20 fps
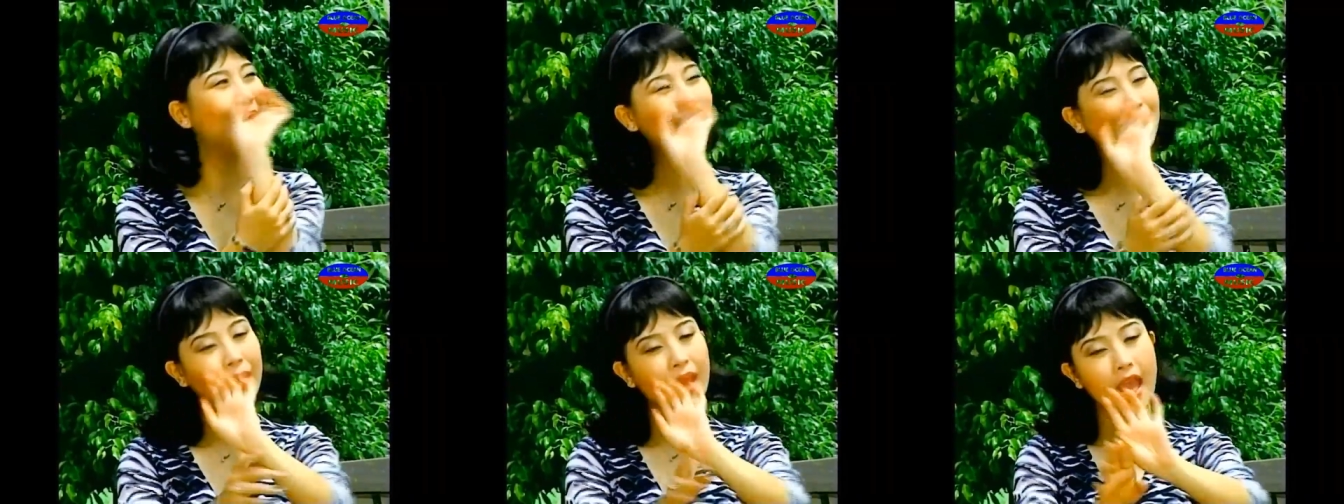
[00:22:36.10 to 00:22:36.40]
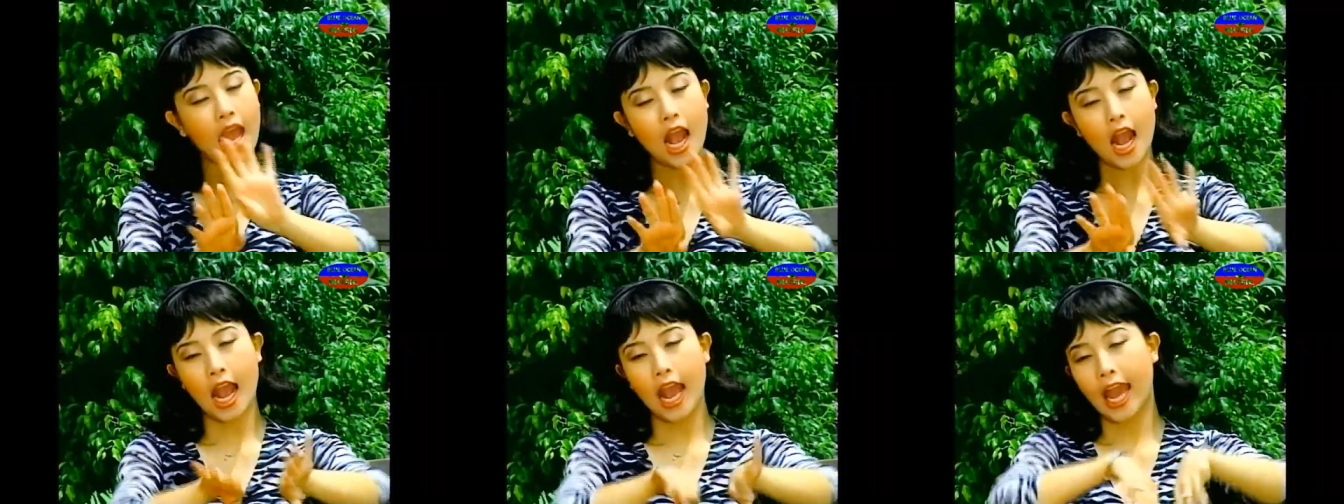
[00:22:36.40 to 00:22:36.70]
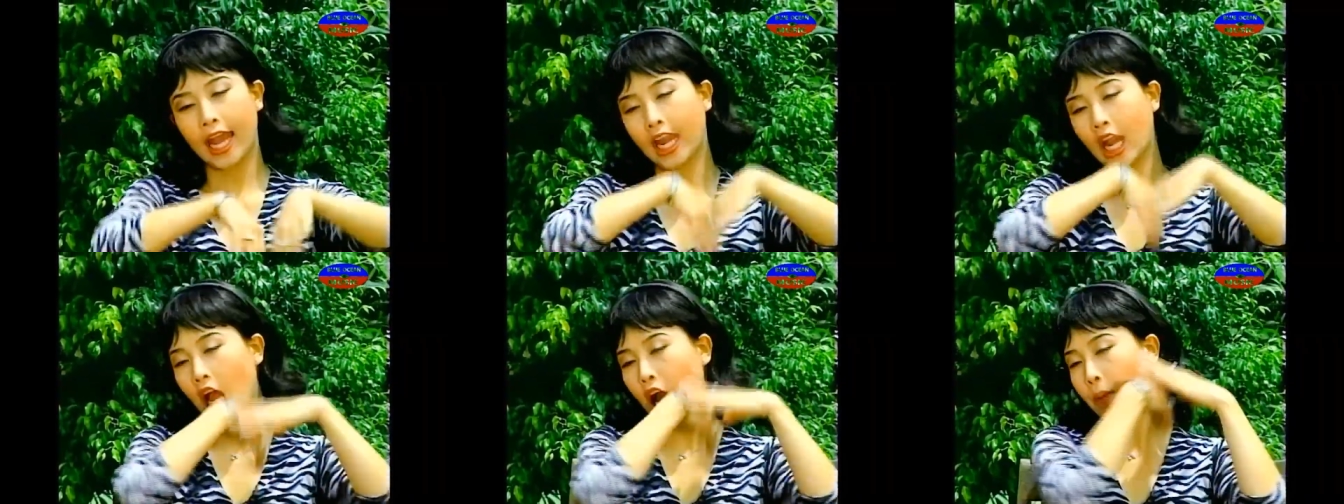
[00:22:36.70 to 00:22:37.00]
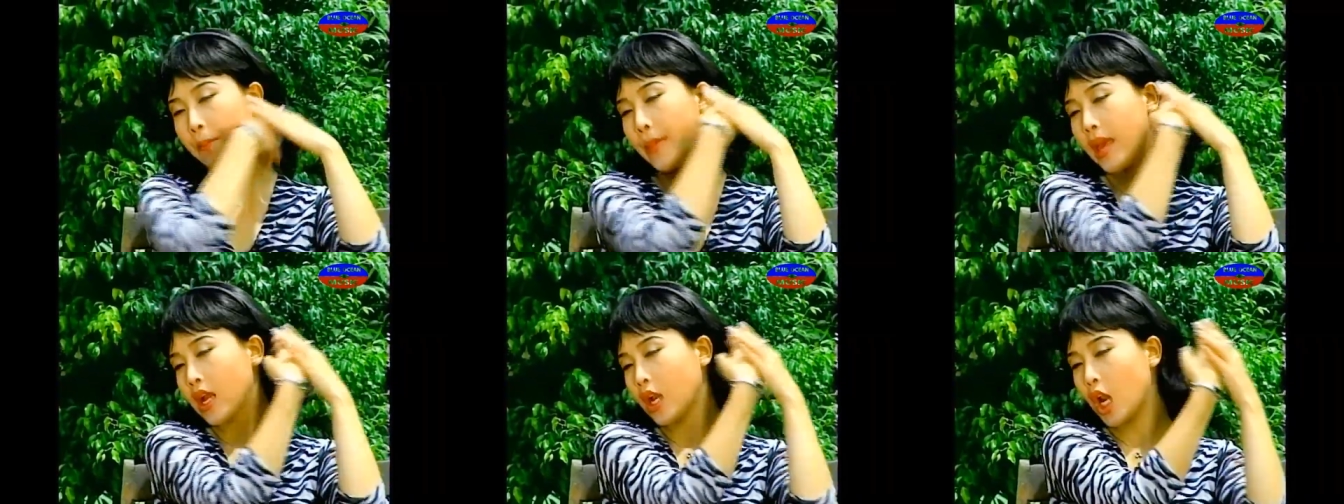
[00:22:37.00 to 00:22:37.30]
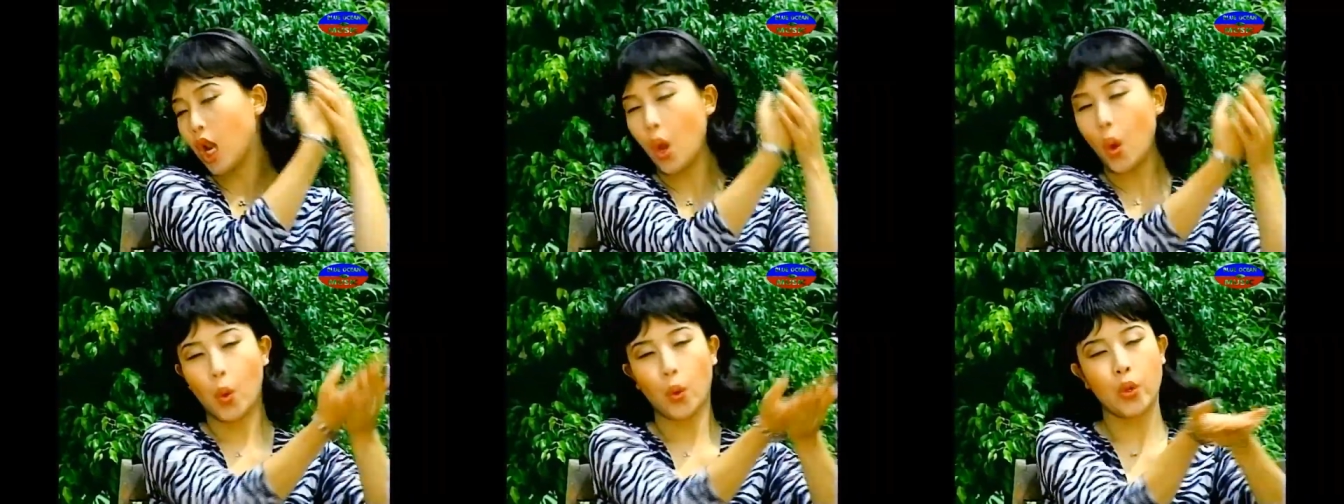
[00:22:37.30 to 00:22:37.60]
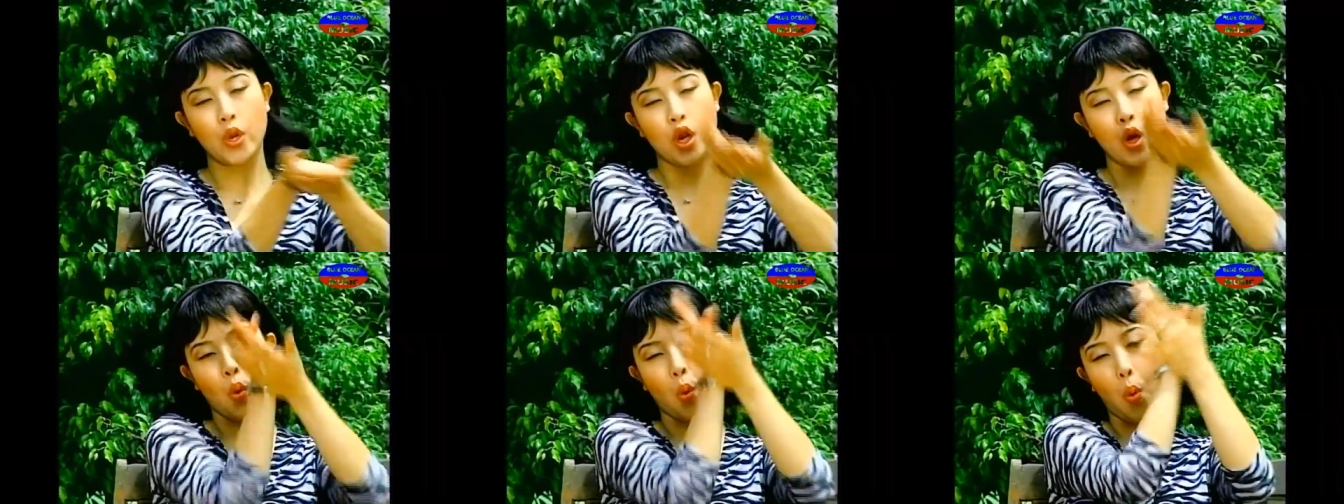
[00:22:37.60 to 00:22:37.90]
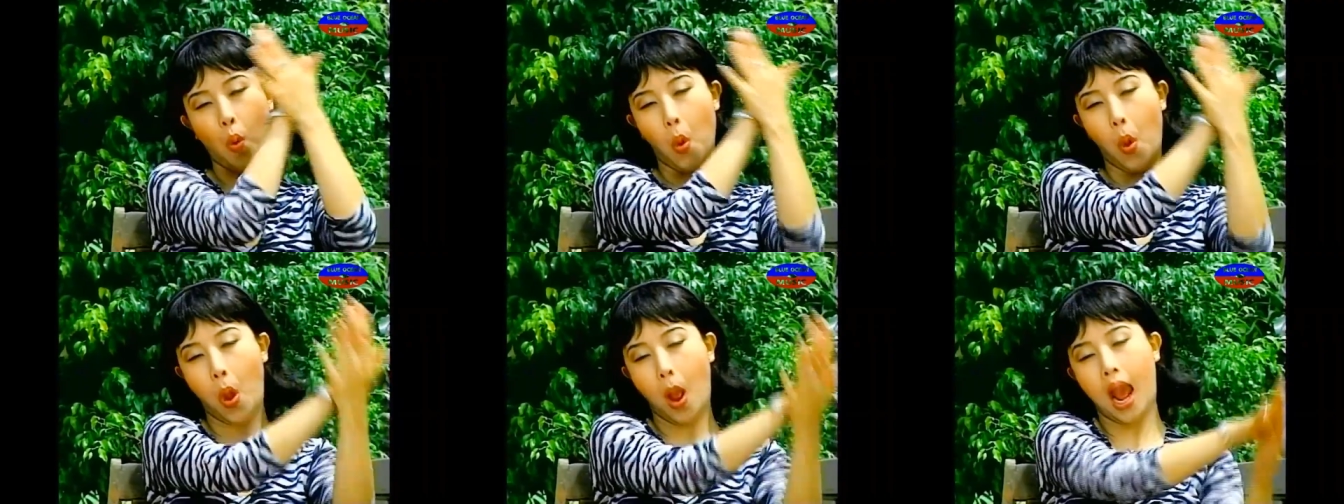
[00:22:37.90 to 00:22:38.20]
hân hạnh được biết Lưu Đức
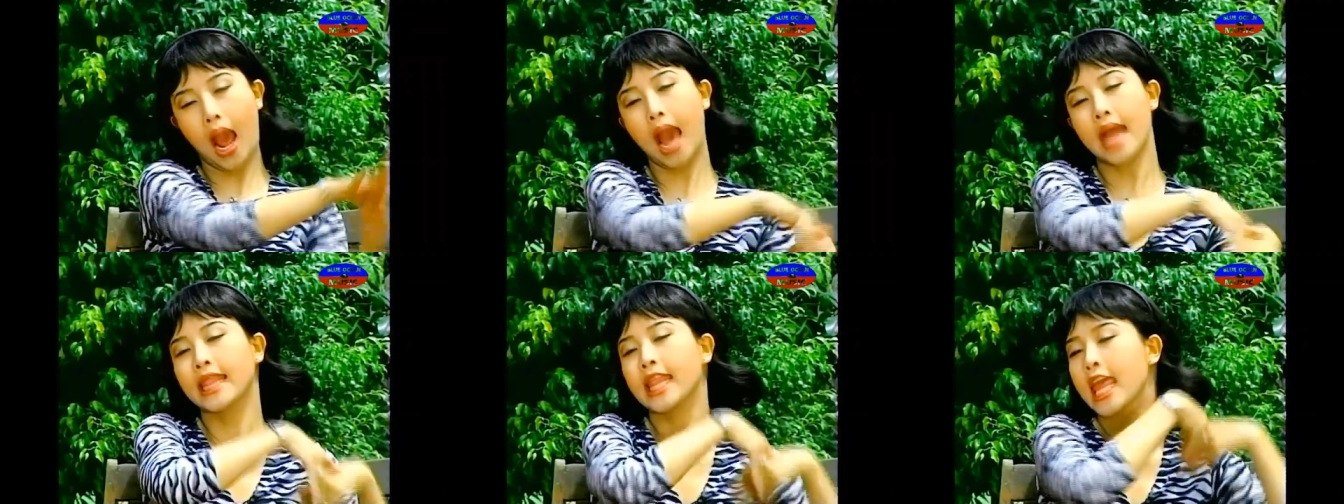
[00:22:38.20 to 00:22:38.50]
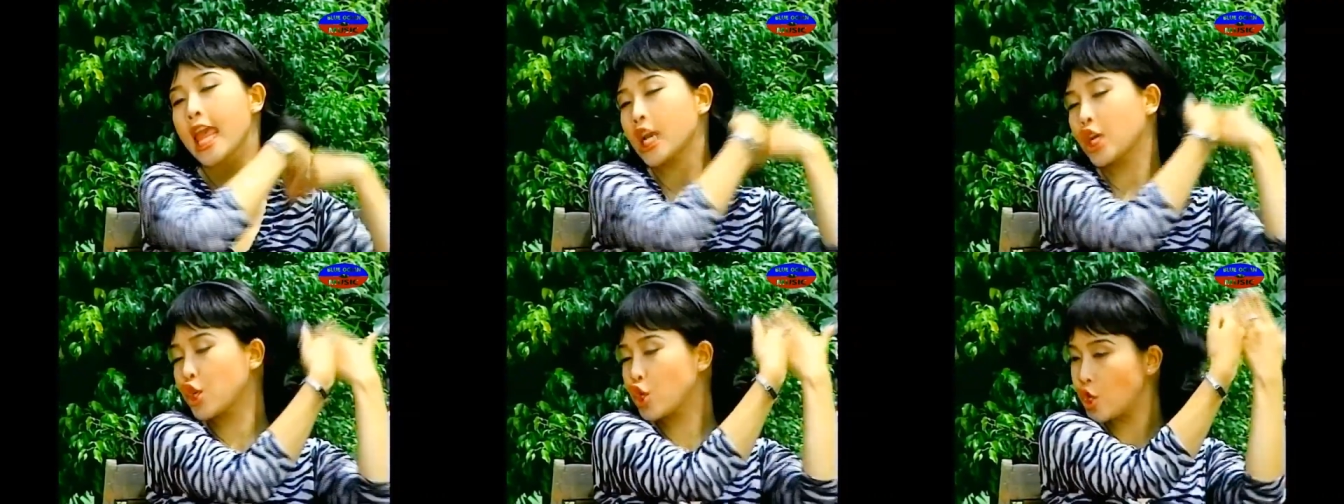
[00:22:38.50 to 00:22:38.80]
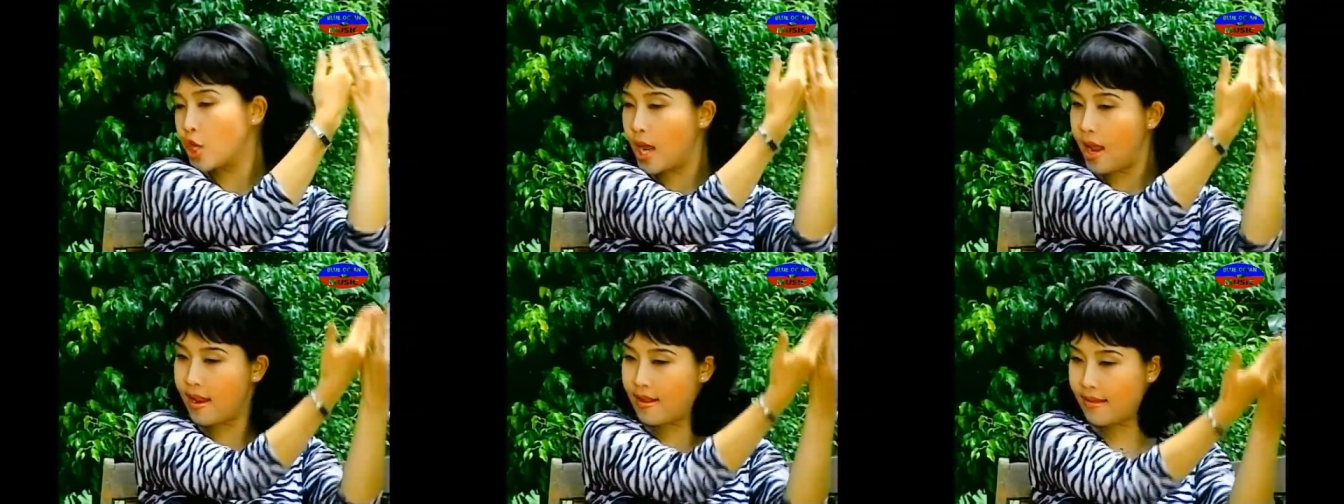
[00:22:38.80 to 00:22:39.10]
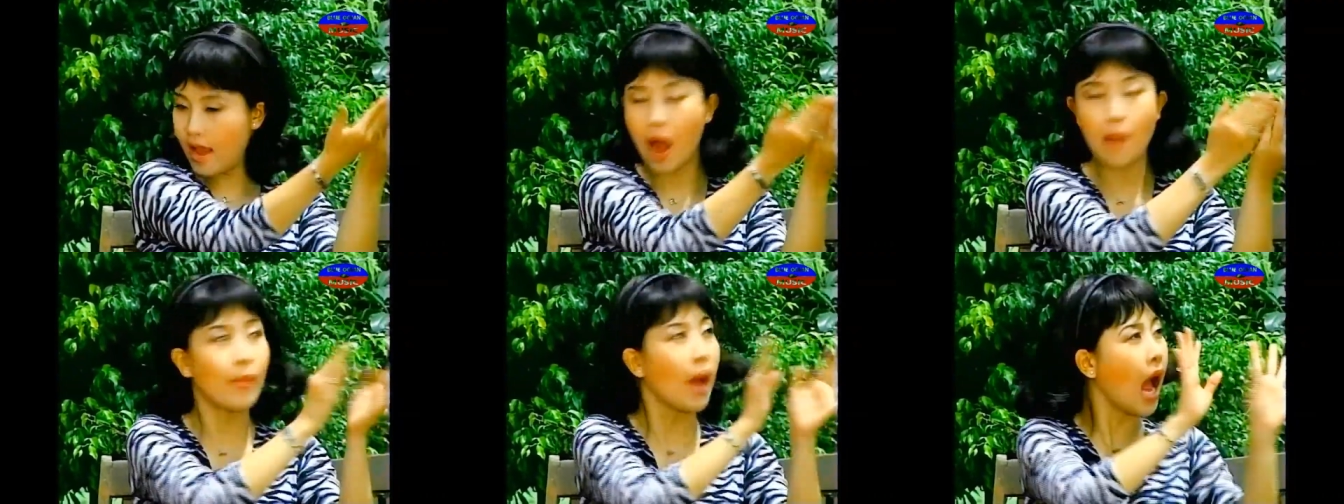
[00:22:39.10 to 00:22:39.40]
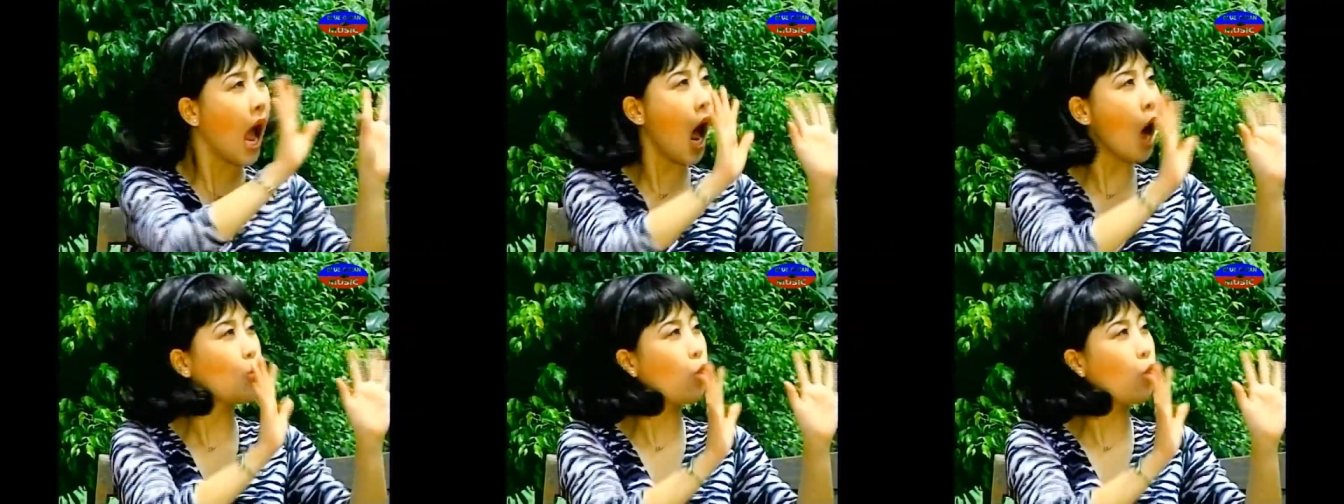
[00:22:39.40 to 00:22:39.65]
Hòa tiến sinh ấy không? Dạ.